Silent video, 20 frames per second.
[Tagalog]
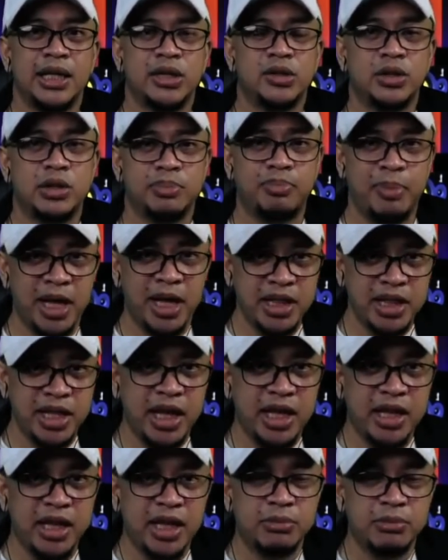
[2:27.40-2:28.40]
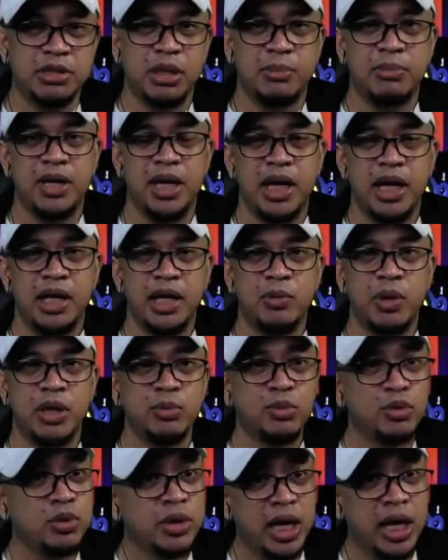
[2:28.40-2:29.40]
suspended. Sabihin,
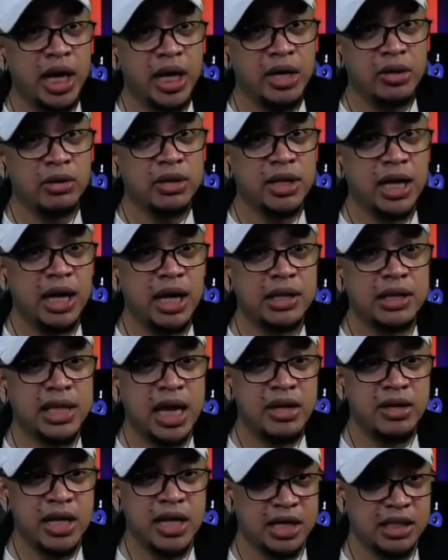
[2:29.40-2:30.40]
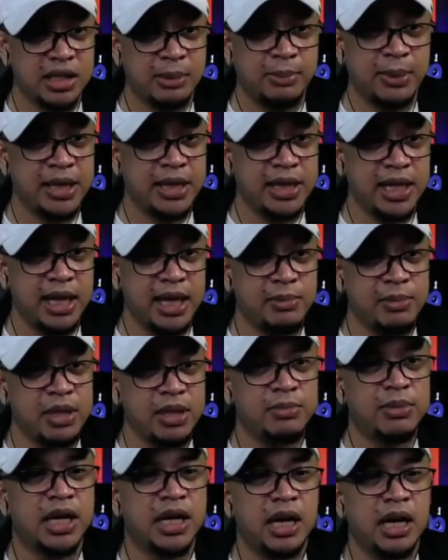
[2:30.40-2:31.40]
wag muna ngayon dahil tayo nasa
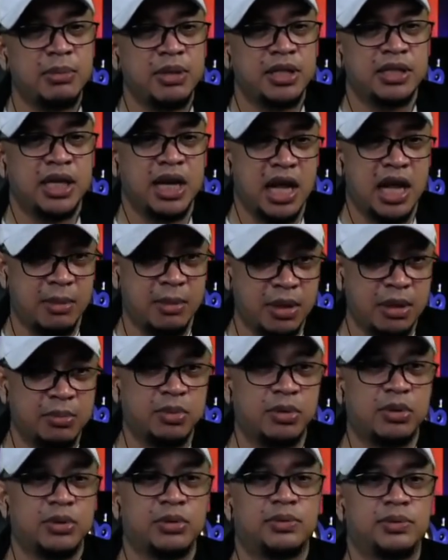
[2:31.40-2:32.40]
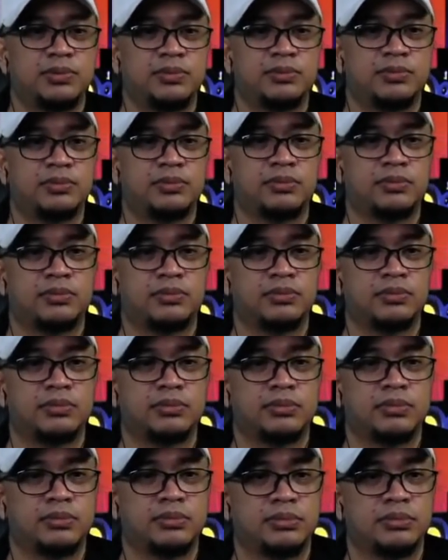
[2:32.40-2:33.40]
pandemic. Maraming salamat po. Inspeksyon.
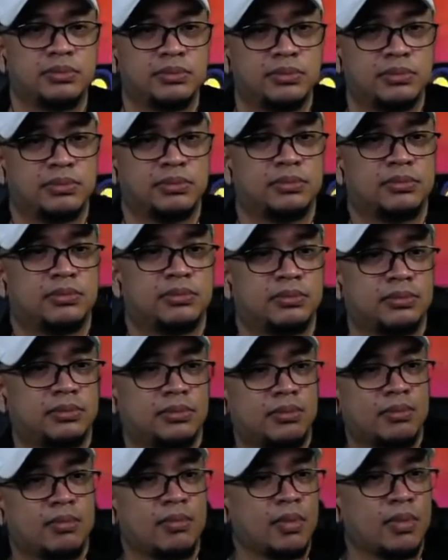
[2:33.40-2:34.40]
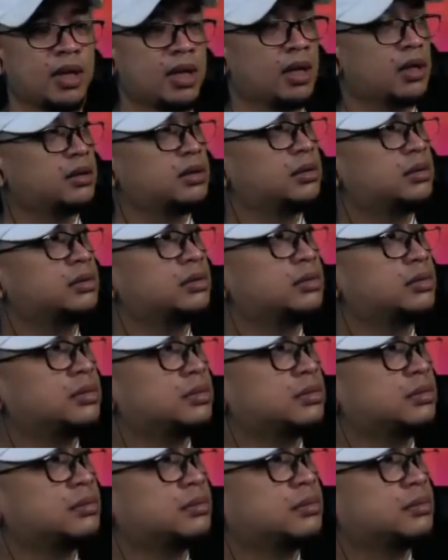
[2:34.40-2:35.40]
Partikular na rito ang isang libo at
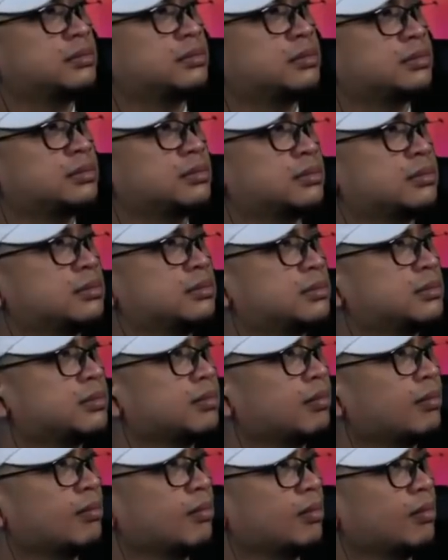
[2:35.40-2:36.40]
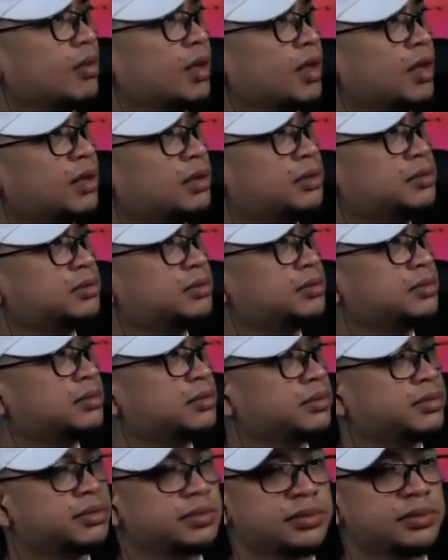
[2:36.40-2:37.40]
limang daang pisong halaga para sa
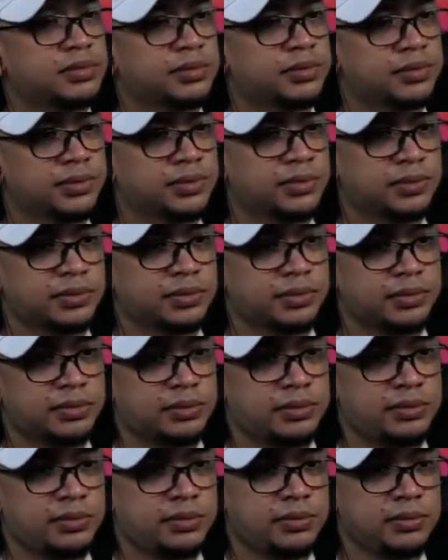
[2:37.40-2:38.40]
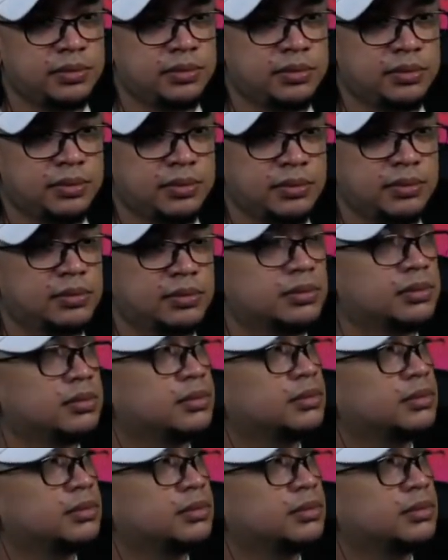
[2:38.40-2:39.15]
mga sakyan at anim na raang piso